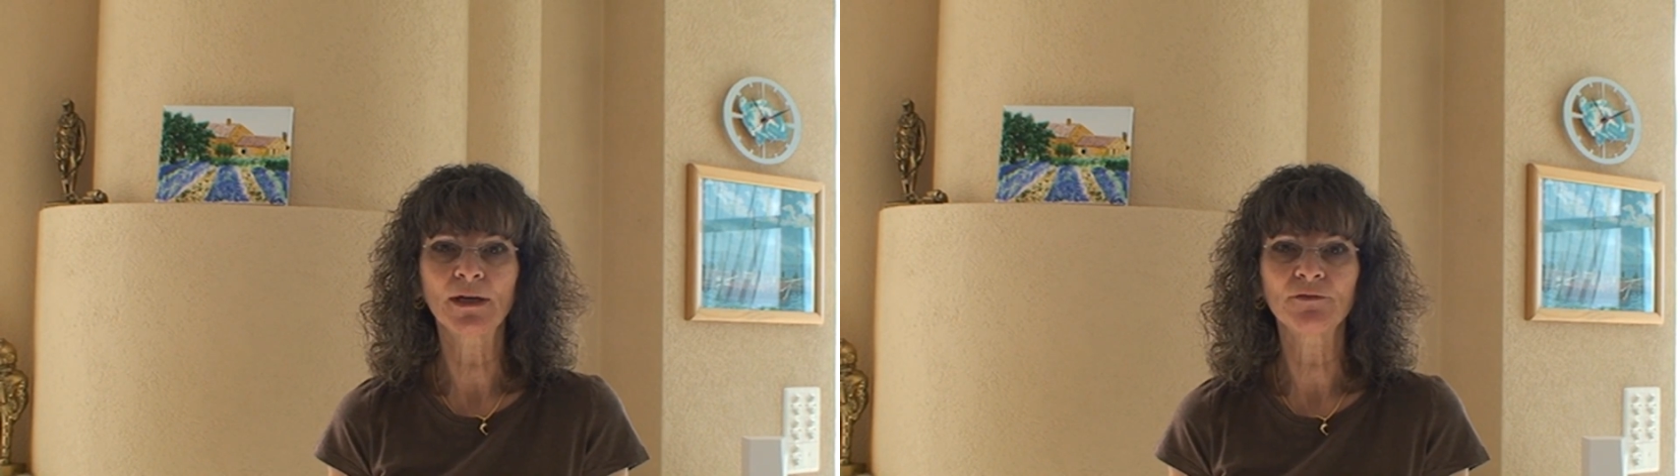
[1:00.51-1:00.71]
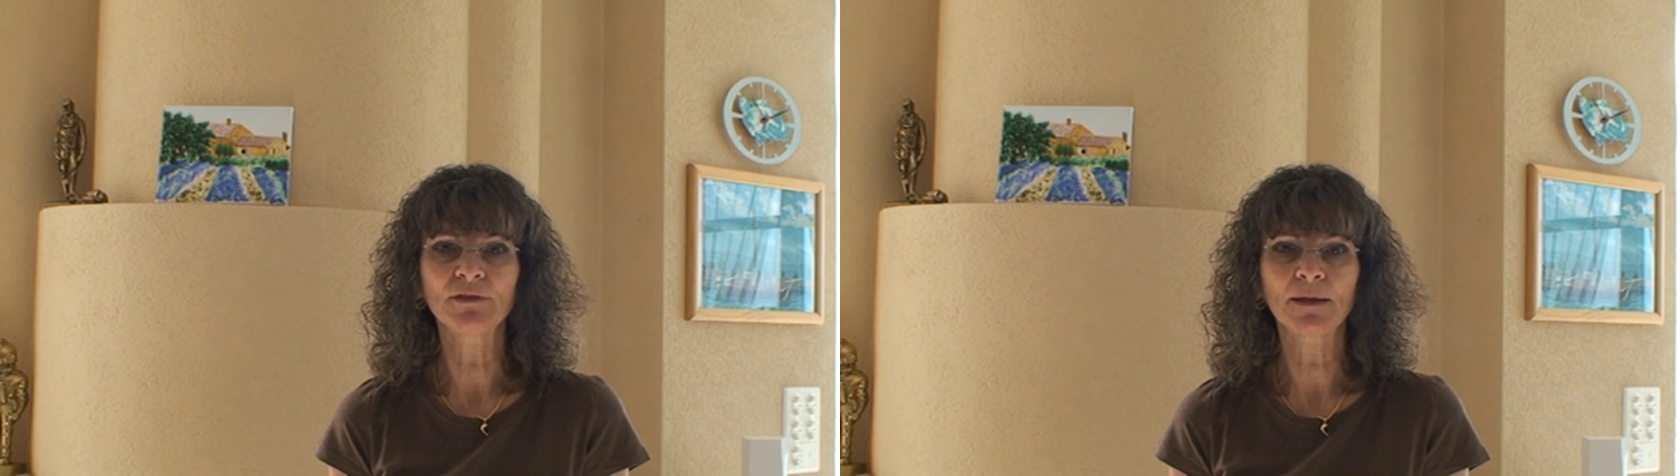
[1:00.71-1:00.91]

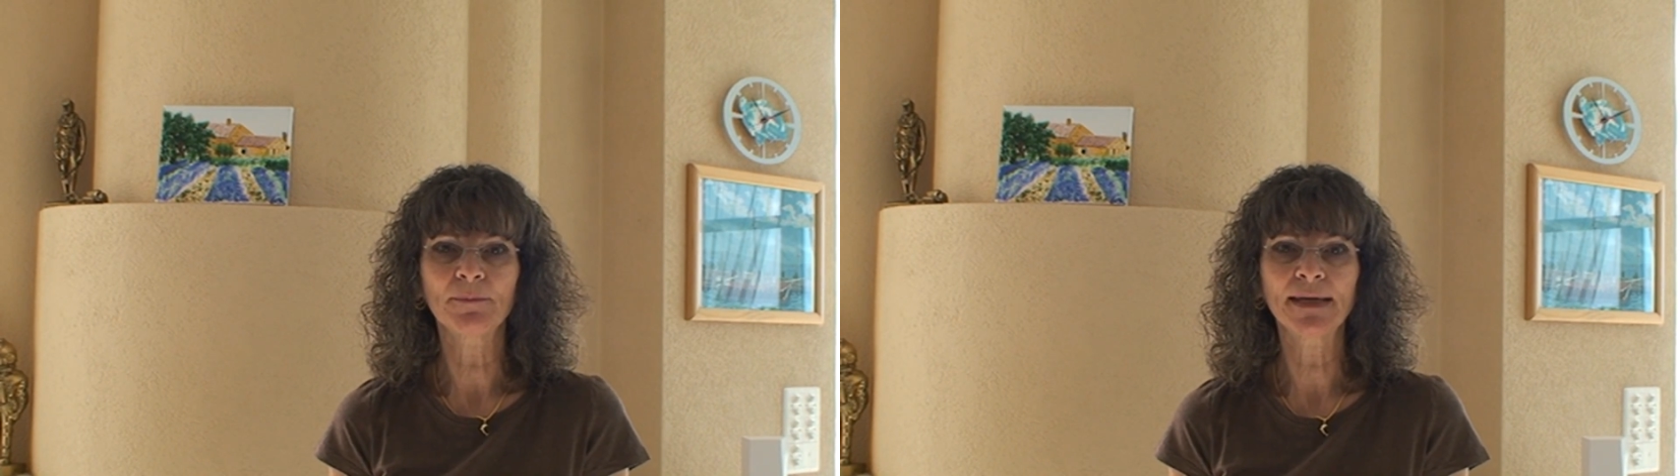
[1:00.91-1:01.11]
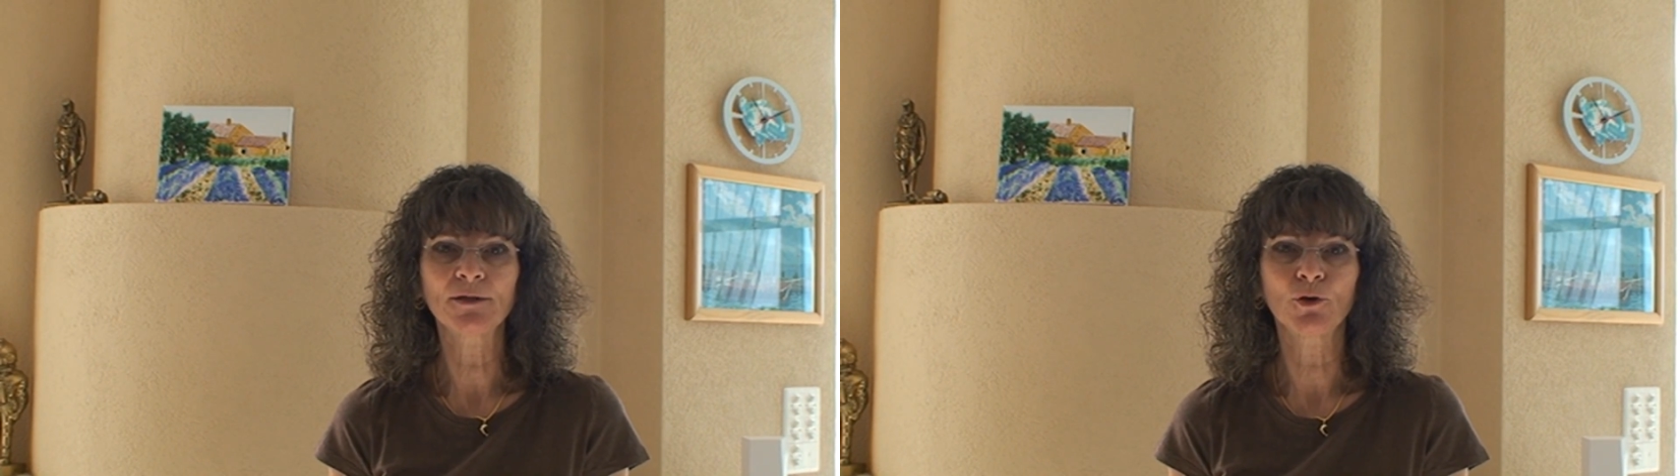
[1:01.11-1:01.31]
un avenir
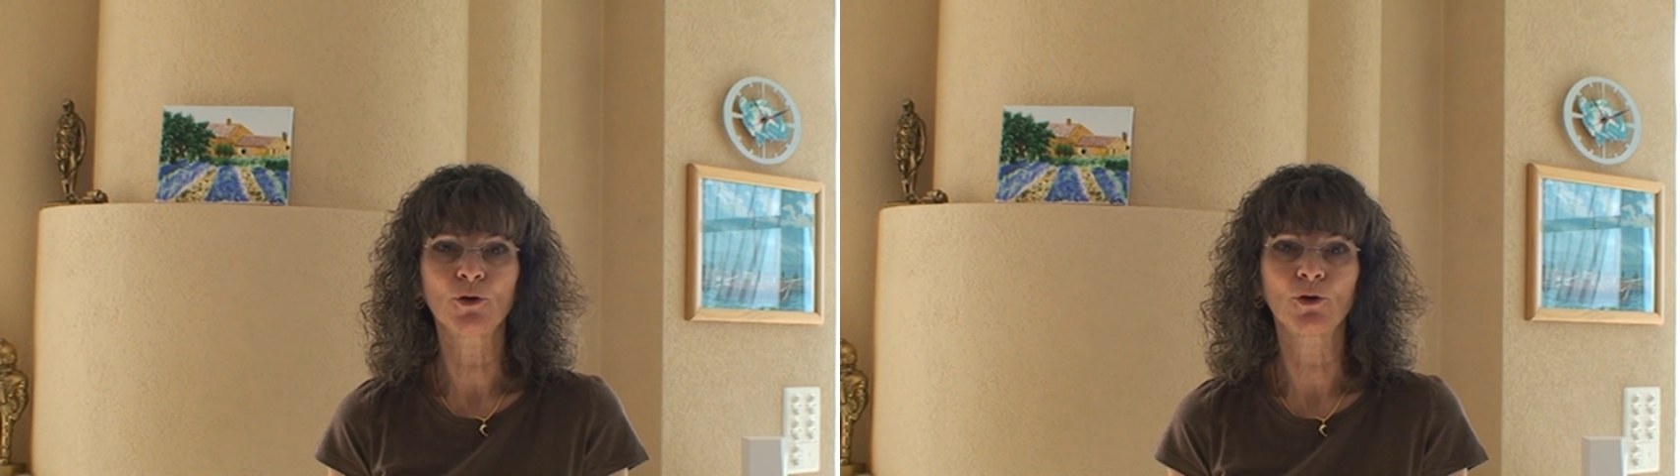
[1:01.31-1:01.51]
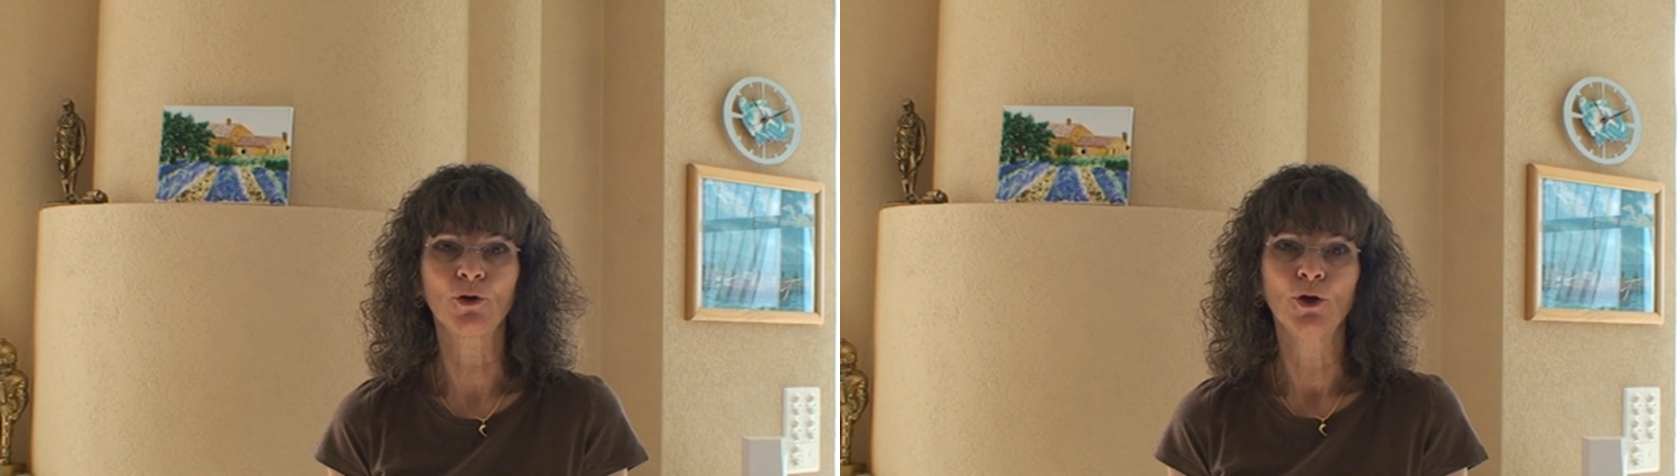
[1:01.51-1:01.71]

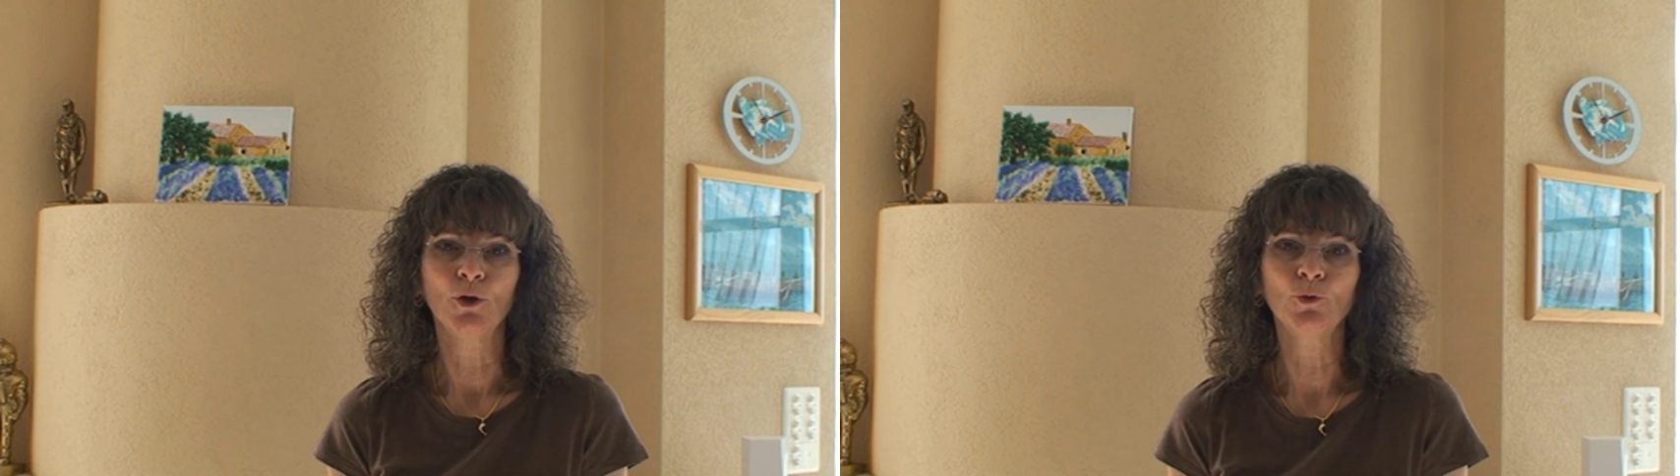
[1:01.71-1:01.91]
meilleur,